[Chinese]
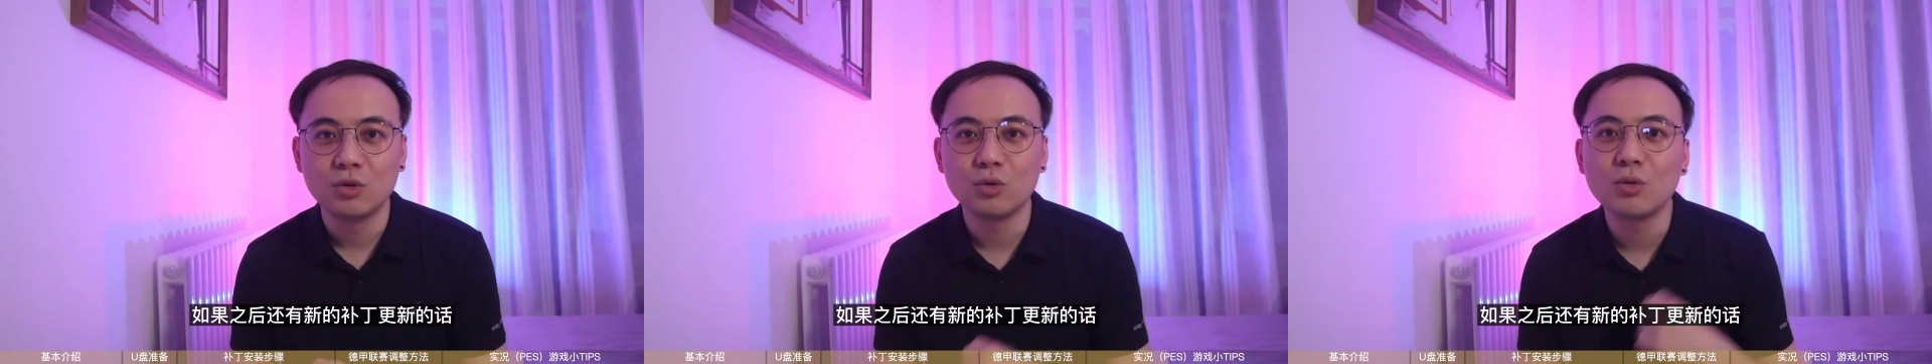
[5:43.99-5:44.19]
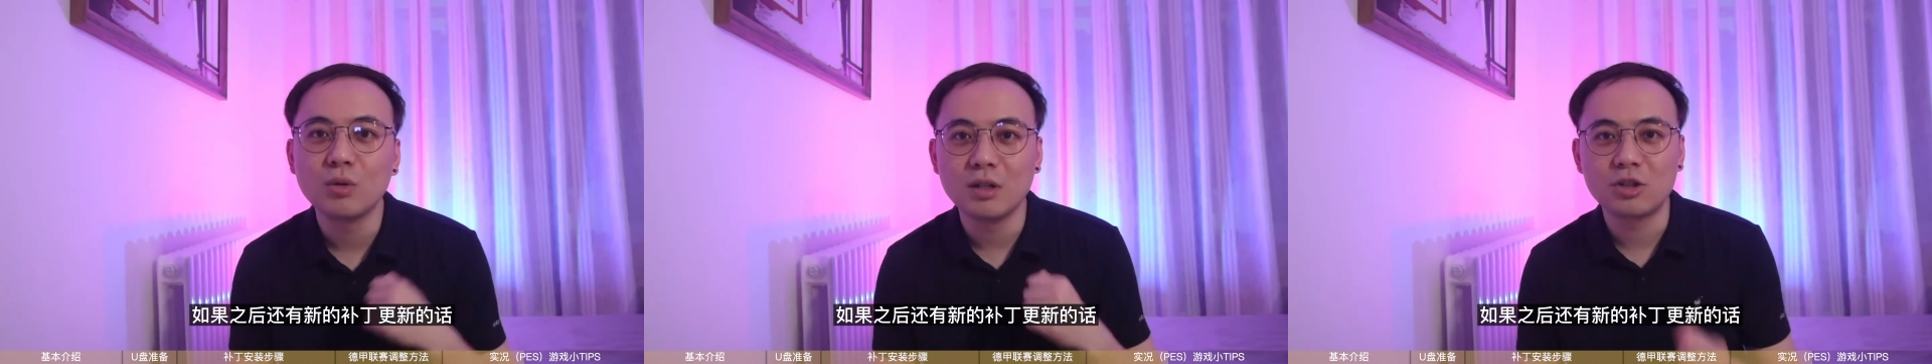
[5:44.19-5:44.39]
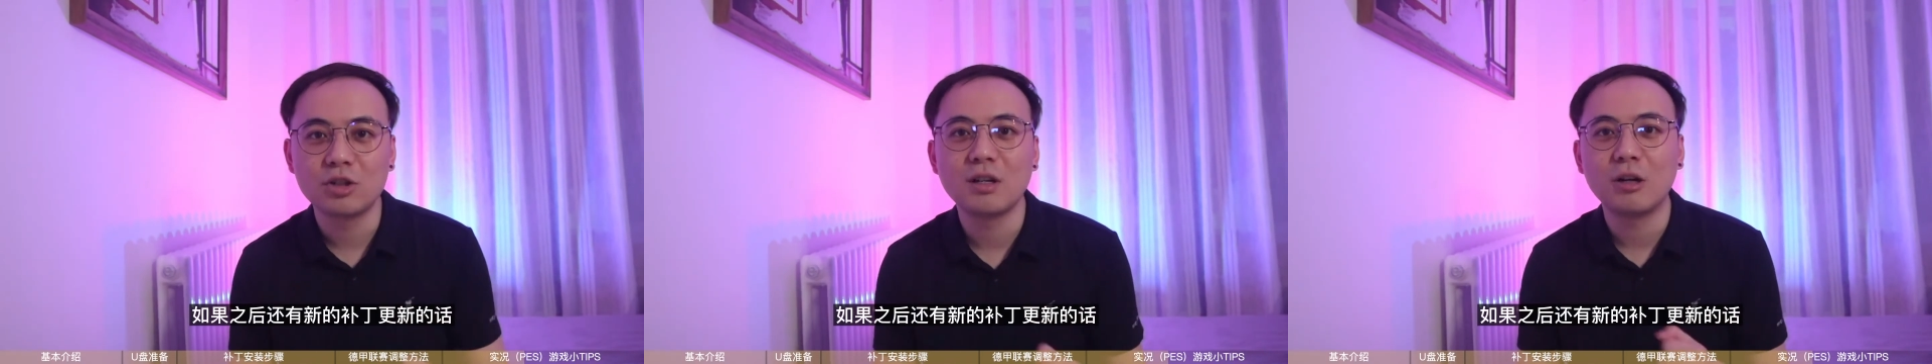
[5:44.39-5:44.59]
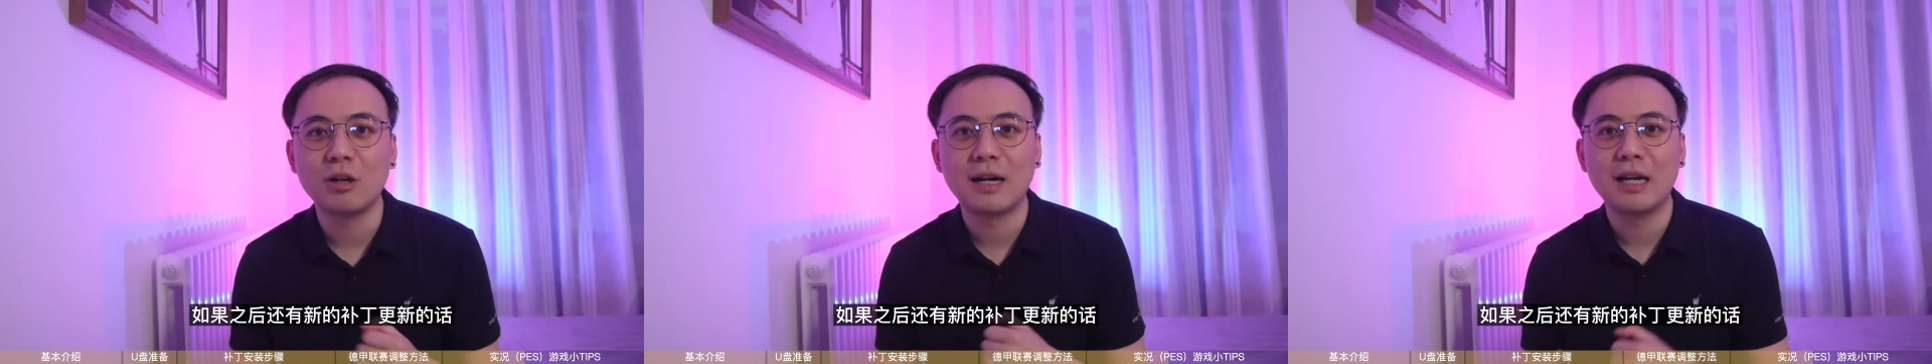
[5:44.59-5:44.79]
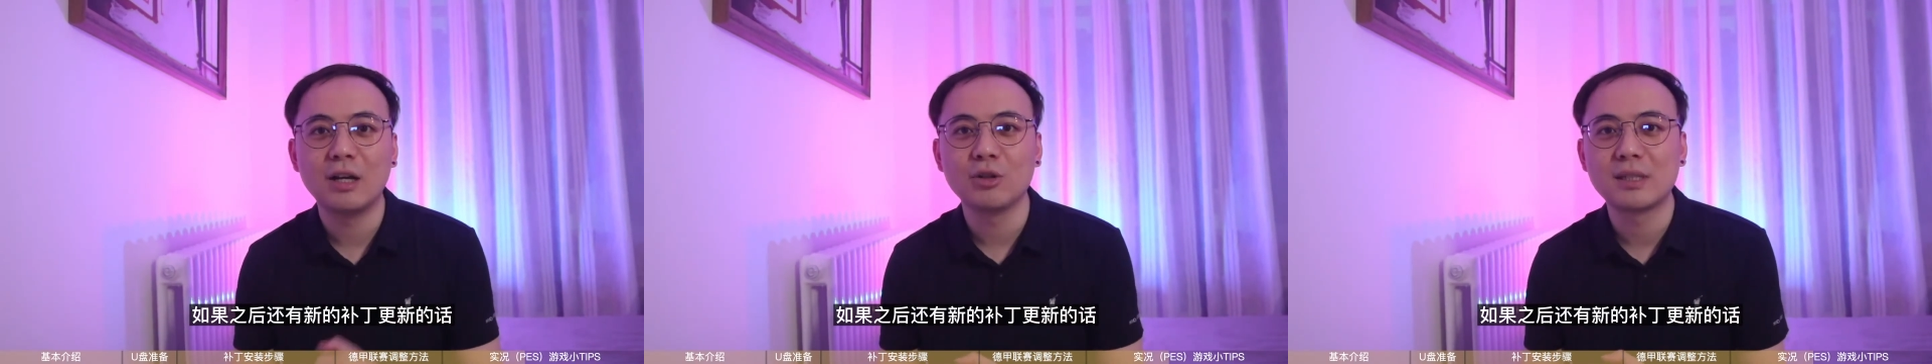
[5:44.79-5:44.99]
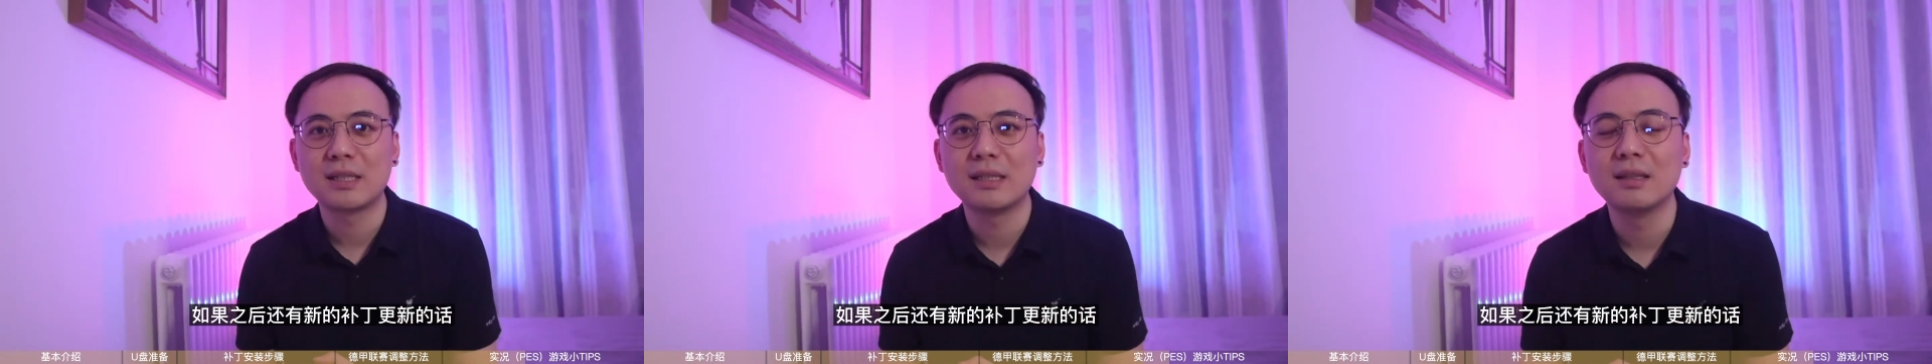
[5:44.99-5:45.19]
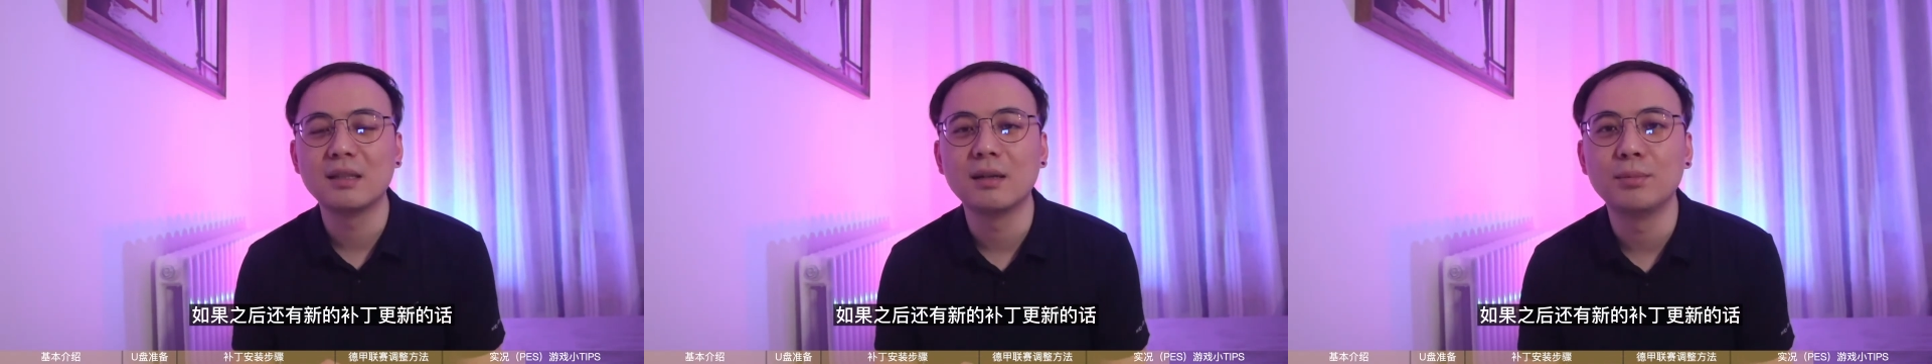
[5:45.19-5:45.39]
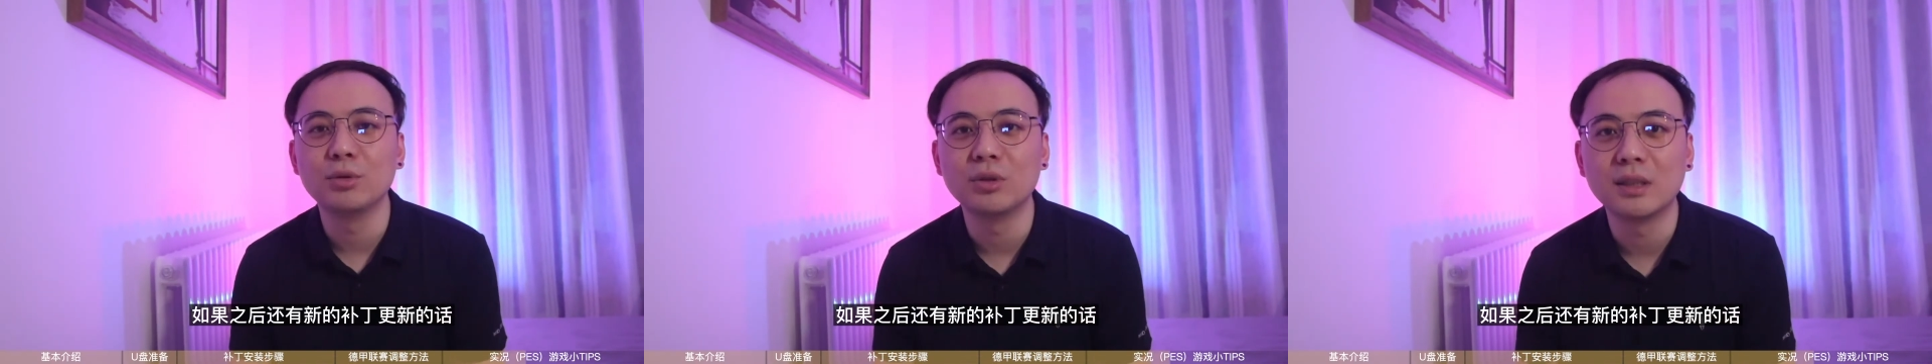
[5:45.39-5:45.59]
如果之后还有新
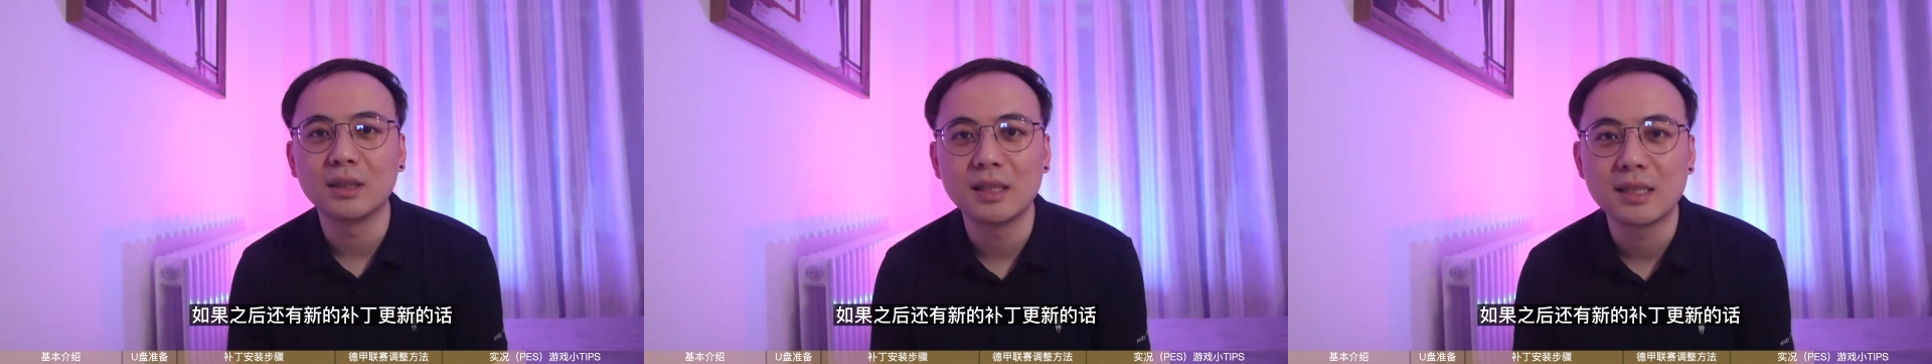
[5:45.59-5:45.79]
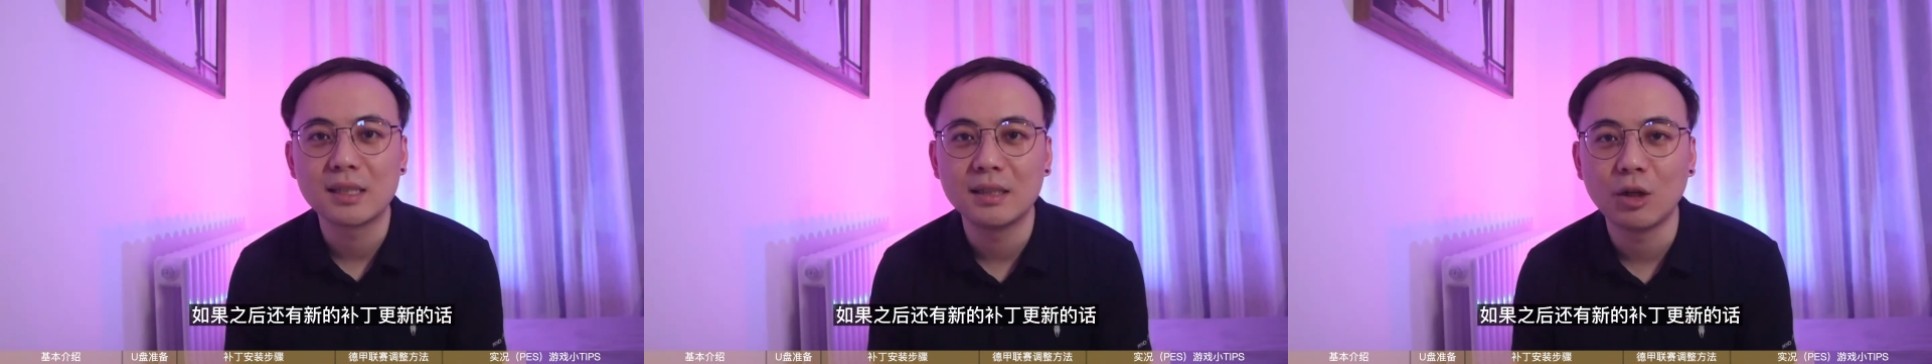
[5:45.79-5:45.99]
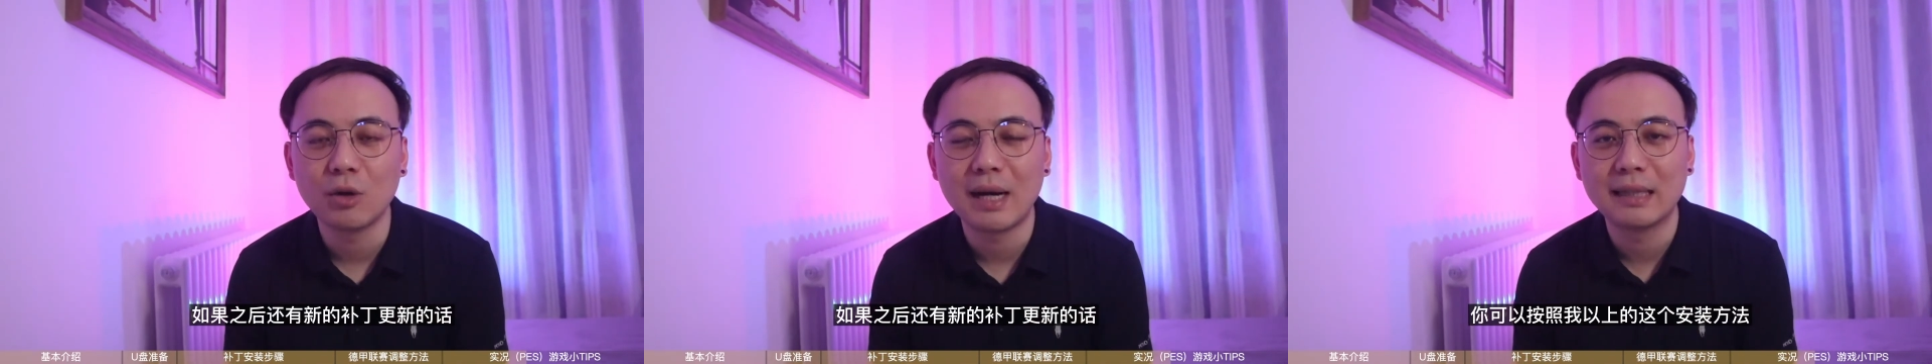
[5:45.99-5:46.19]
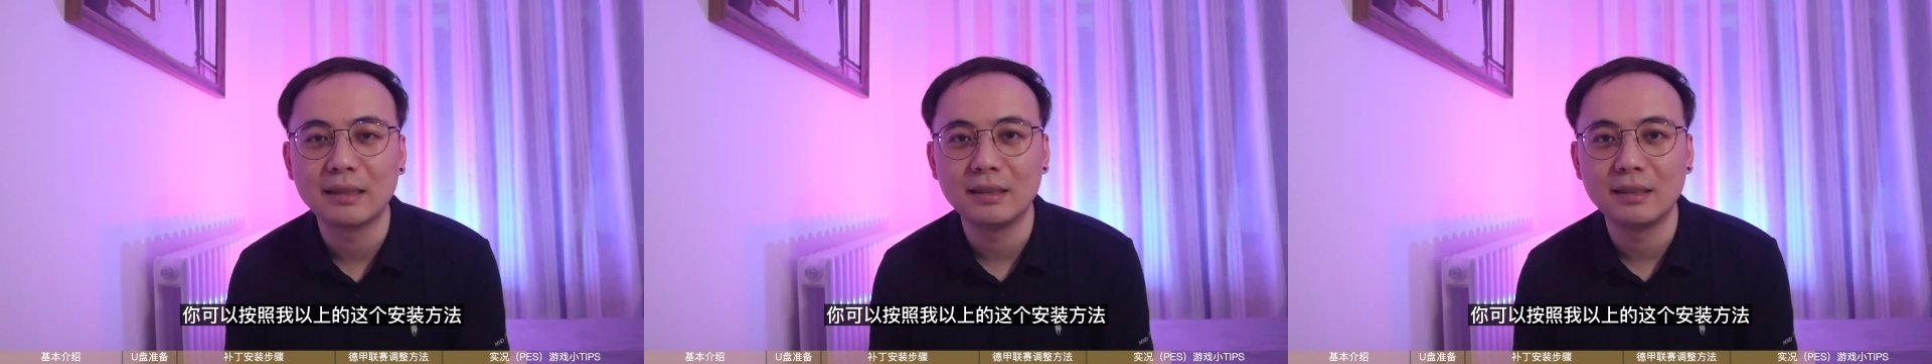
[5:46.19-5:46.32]
的补丁更新的话，